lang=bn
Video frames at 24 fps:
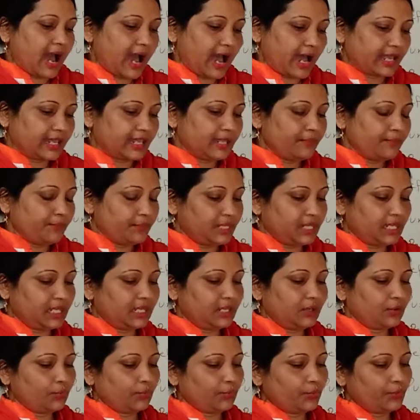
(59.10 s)
আই মি
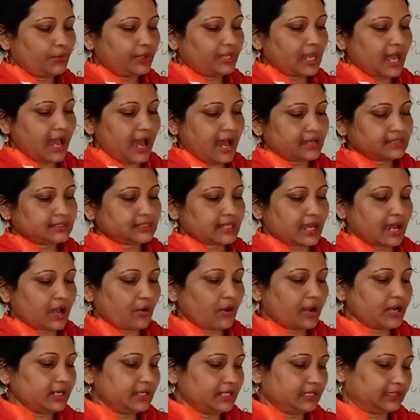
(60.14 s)
উই আস
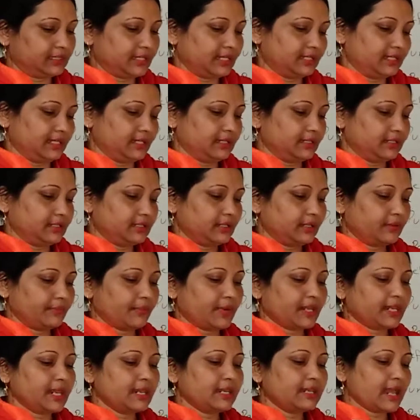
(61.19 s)
আওয়ার ইত্যাদি
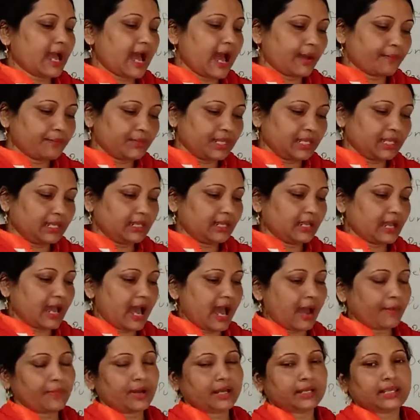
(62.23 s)
মানে আমি
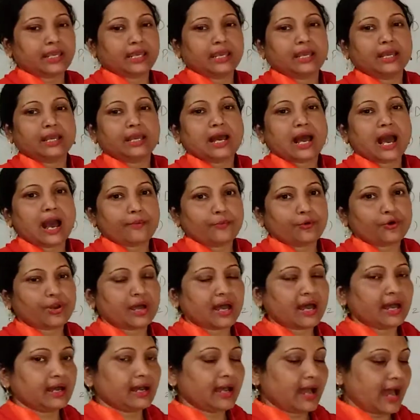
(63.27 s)
আমাকে আমরা